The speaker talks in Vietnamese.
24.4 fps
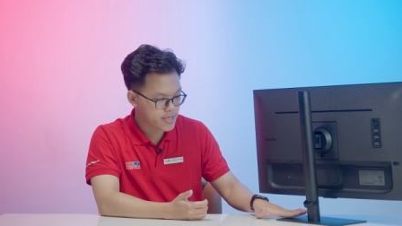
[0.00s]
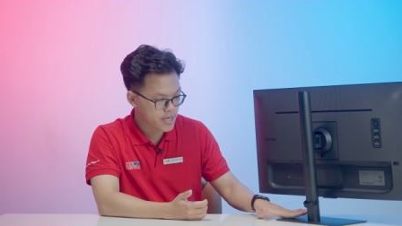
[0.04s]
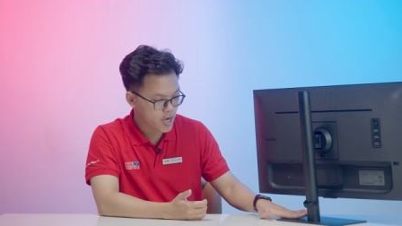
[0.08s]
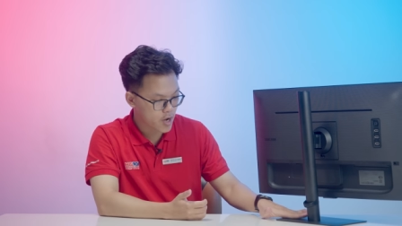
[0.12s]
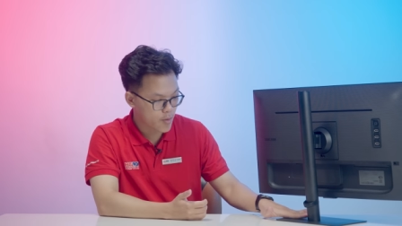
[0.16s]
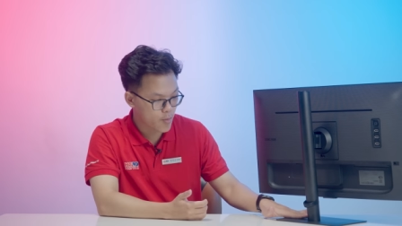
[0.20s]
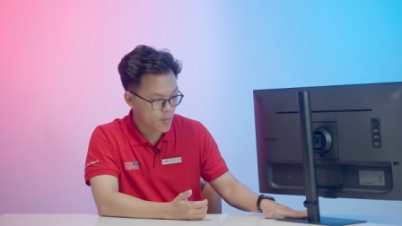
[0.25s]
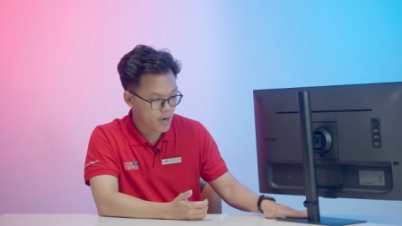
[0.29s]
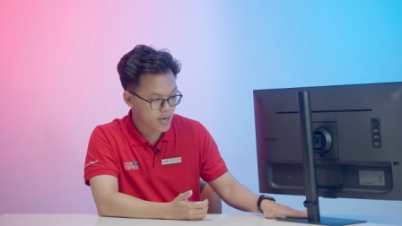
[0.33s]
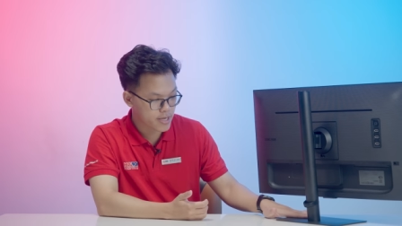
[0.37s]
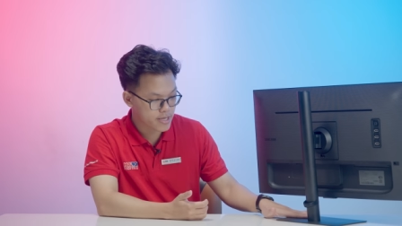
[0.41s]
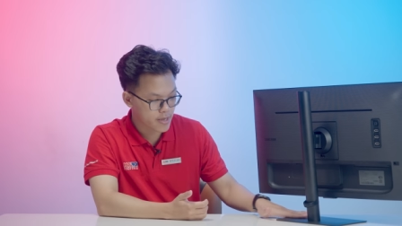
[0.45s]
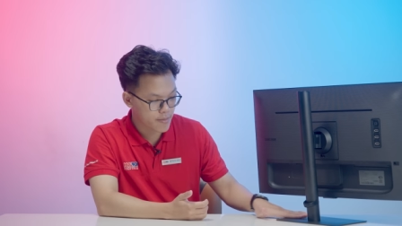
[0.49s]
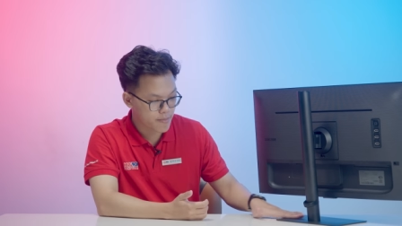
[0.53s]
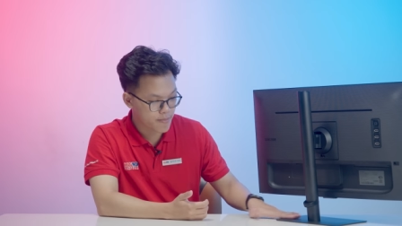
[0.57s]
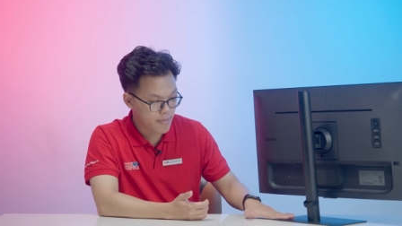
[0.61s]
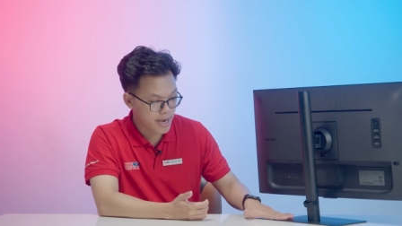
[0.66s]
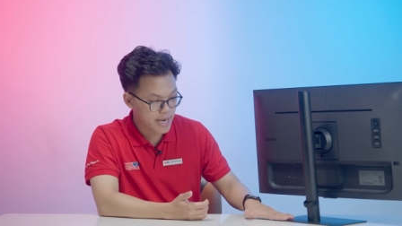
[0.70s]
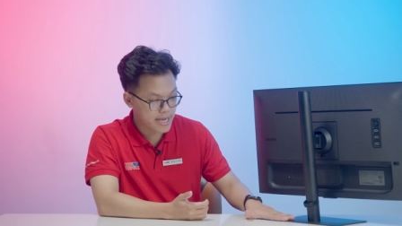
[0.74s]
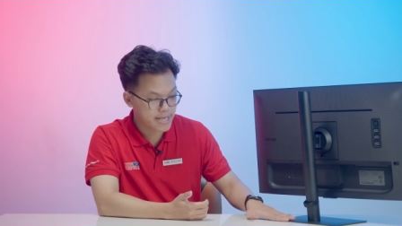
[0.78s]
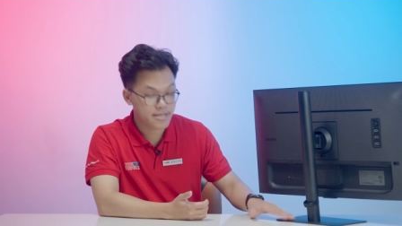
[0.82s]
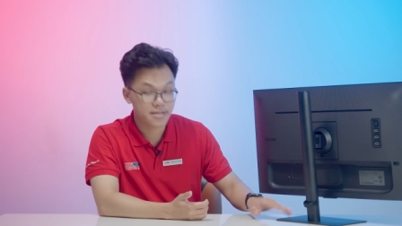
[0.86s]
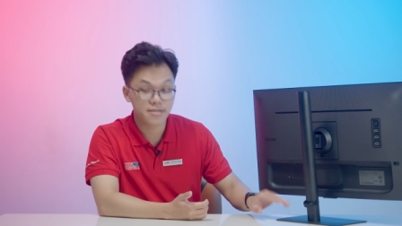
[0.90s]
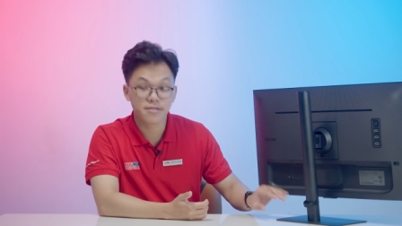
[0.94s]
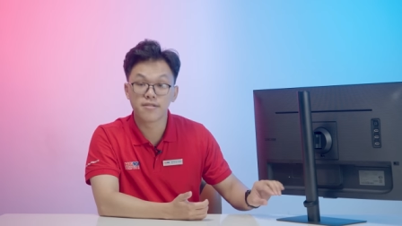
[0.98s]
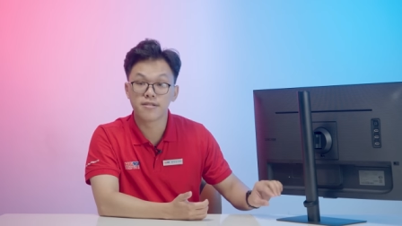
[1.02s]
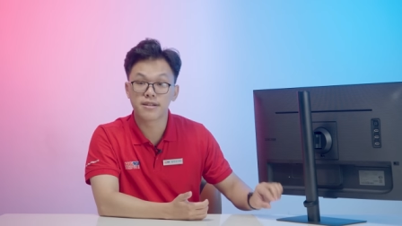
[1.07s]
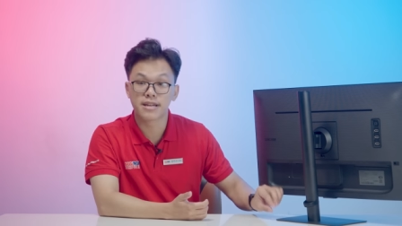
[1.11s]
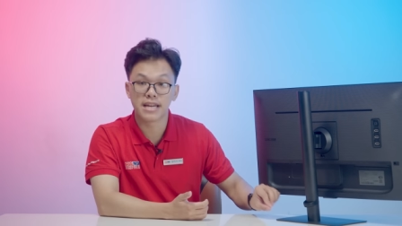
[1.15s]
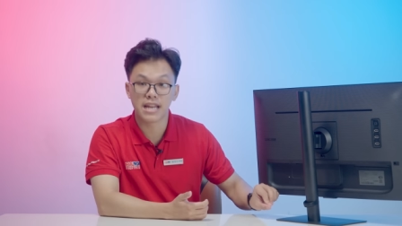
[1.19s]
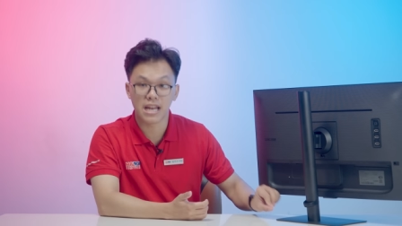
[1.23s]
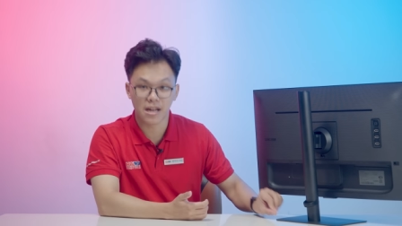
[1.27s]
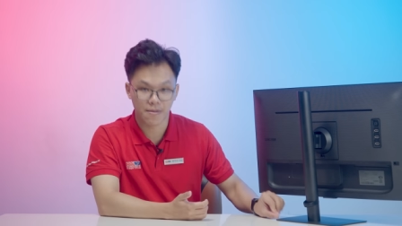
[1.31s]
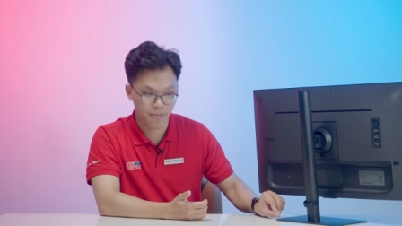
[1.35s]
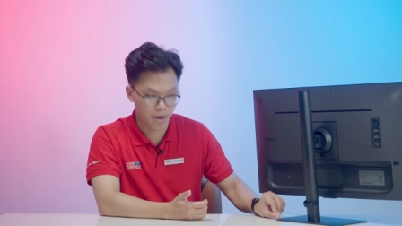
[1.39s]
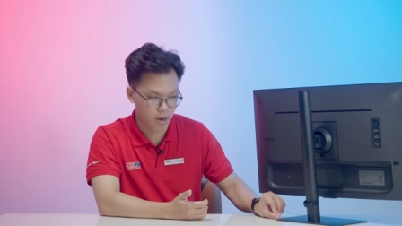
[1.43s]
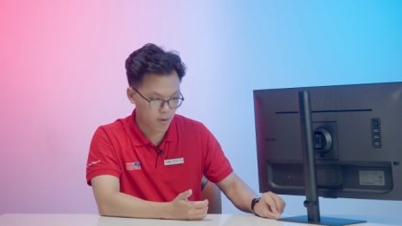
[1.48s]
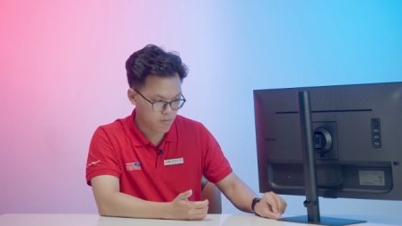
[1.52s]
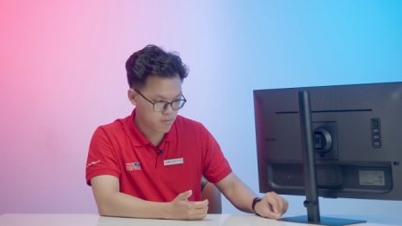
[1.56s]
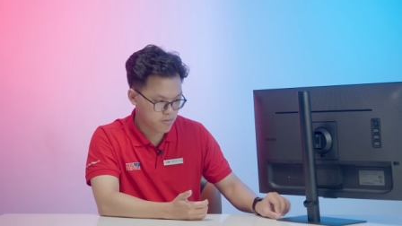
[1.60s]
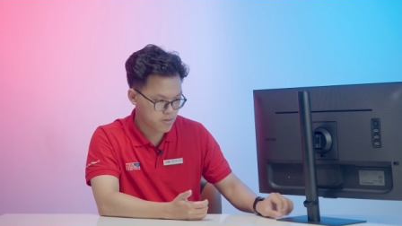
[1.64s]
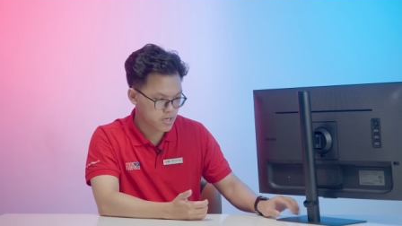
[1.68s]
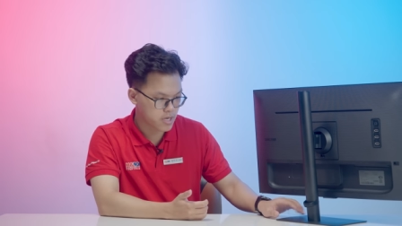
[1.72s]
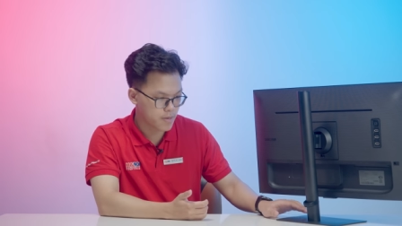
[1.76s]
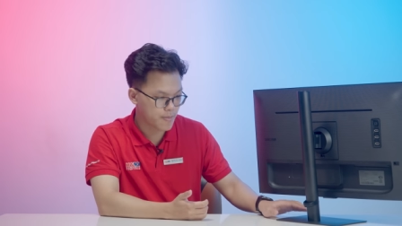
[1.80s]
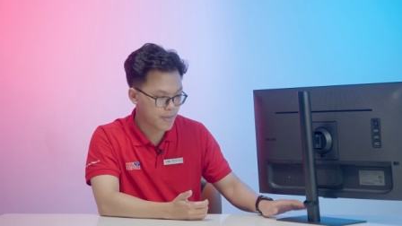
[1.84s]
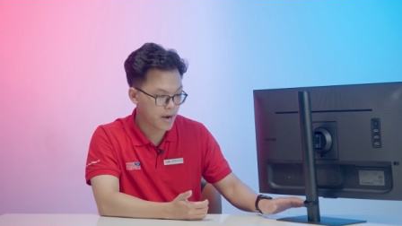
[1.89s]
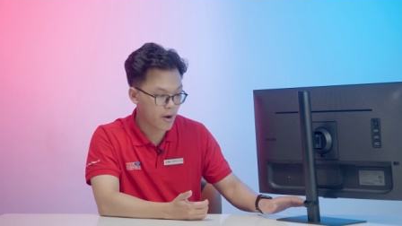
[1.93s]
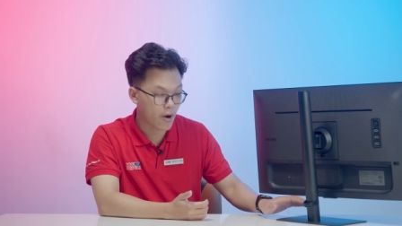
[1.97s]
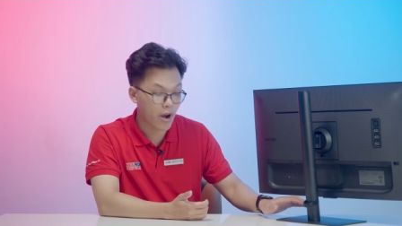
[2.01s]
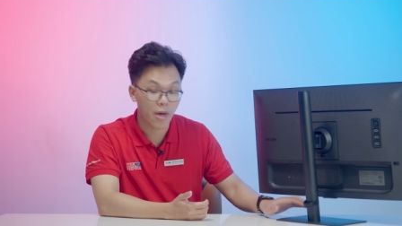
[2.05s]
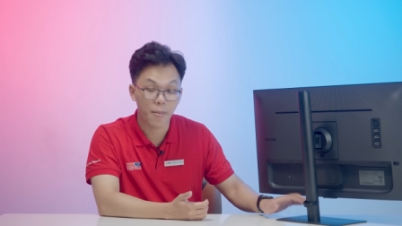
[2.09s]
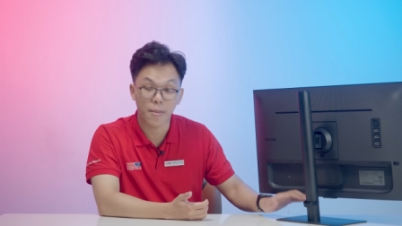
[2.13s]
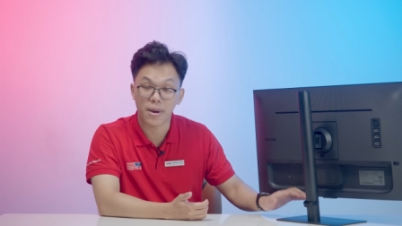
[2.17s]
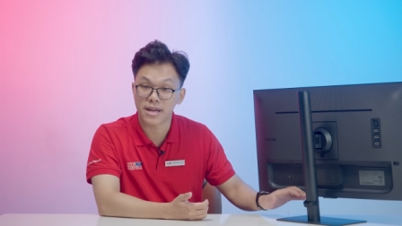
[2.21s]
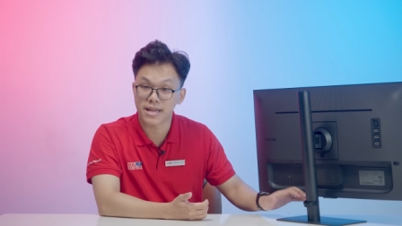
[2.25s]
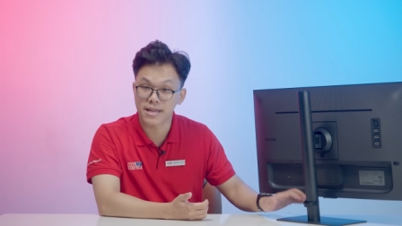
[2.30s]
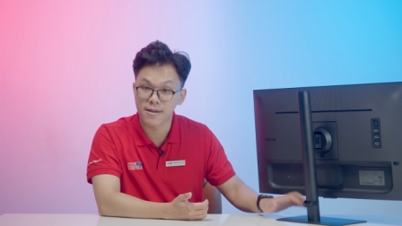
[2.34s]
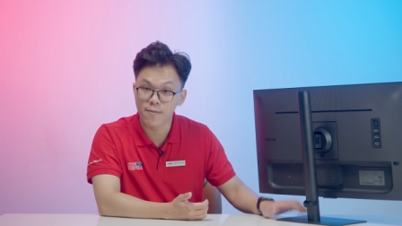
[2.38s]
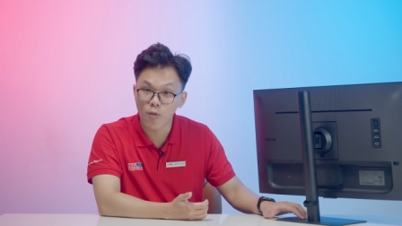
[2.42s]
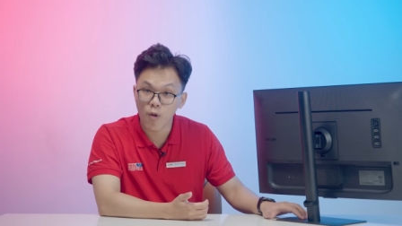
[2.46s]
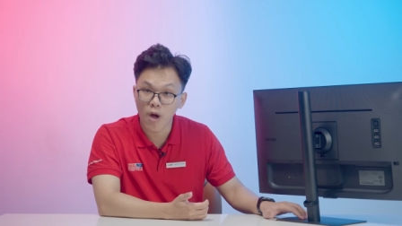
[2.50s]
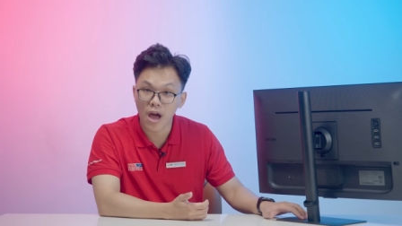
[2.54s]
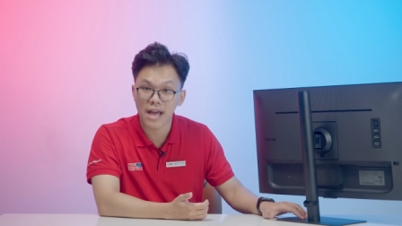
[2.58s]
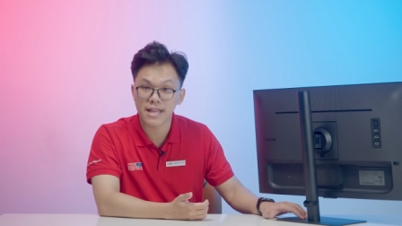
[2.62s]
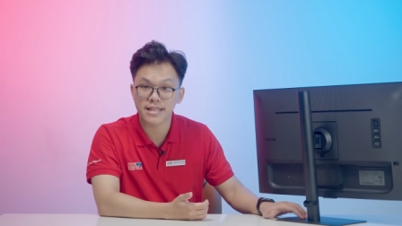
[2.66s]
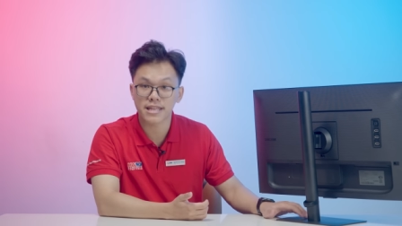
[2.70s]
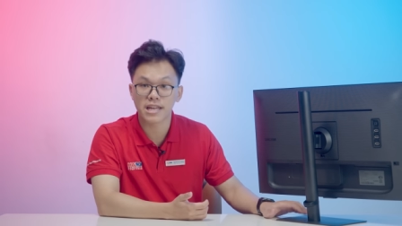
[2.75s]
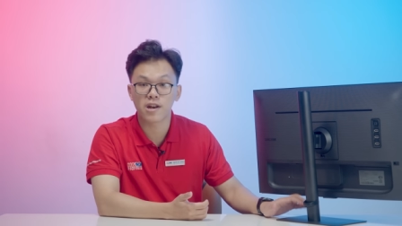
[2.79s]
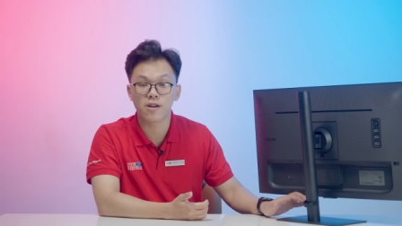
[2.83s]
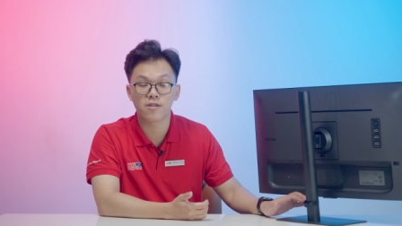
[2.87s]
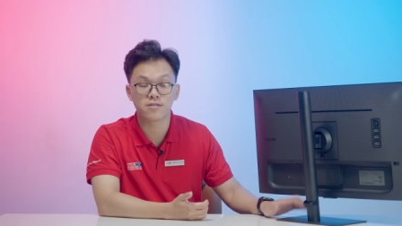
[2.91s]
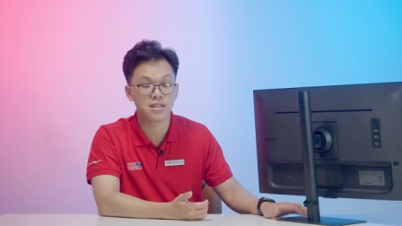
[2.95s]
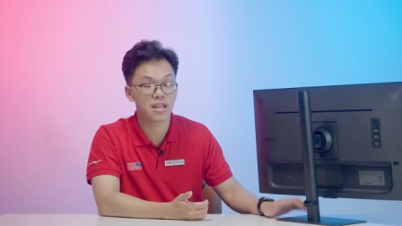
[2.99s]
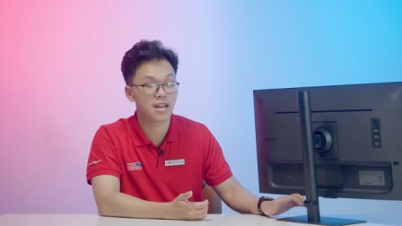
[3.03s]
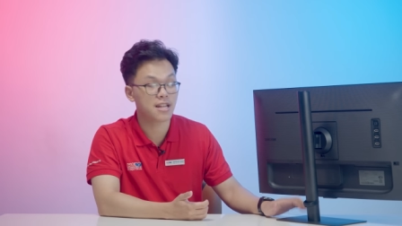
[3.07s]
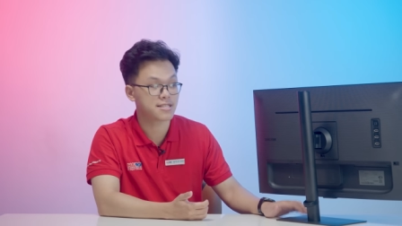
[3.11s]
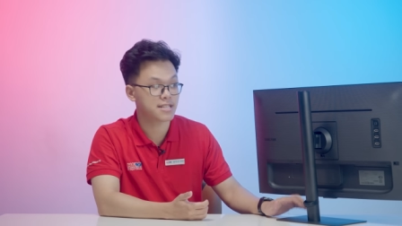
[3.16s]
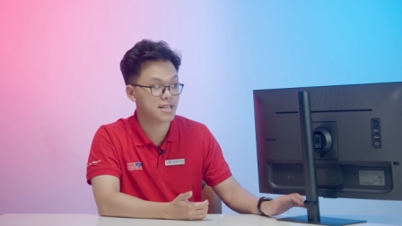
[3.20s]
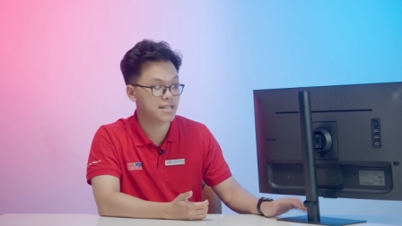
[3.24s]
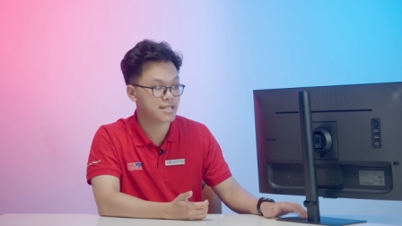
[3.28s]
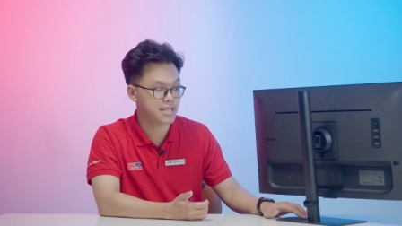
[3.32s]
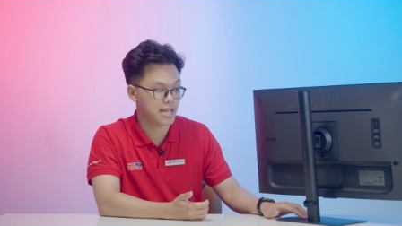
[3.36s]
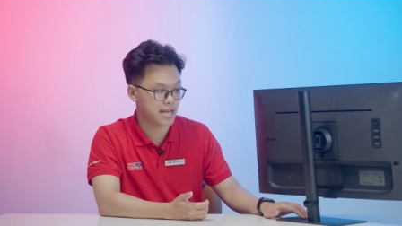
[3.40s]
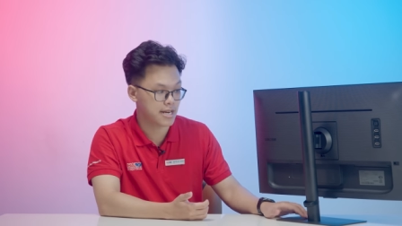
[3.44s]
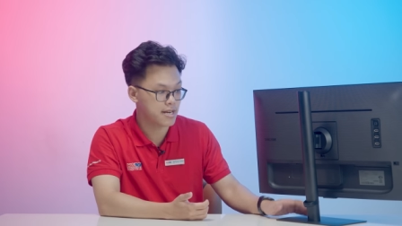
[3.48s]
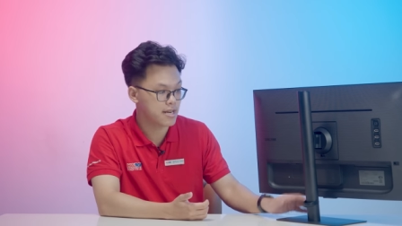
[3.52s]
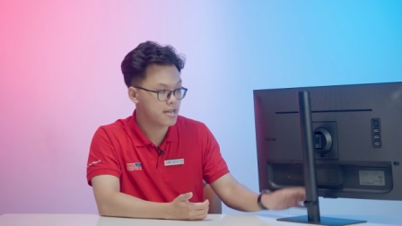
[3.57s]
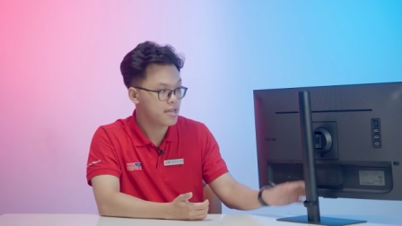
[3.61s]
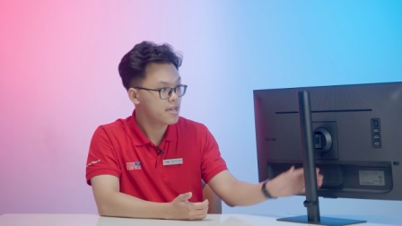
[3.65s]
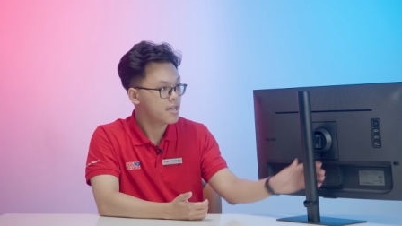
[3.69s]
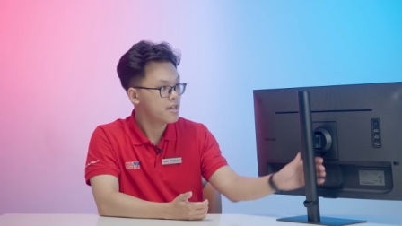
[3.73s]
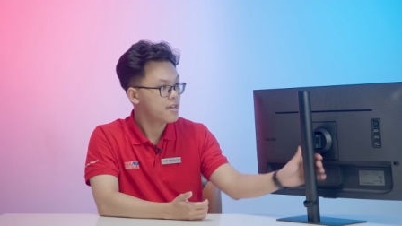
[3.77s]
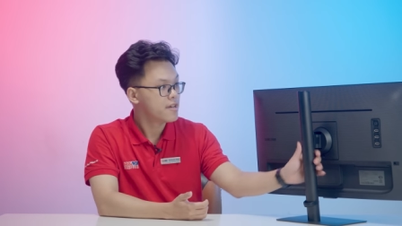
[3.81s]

sẽ có một cái tấm base cực kỳ là mỏng, nhưng mà nó làm bằng kim loại cho nên nó rất là chắc chắn.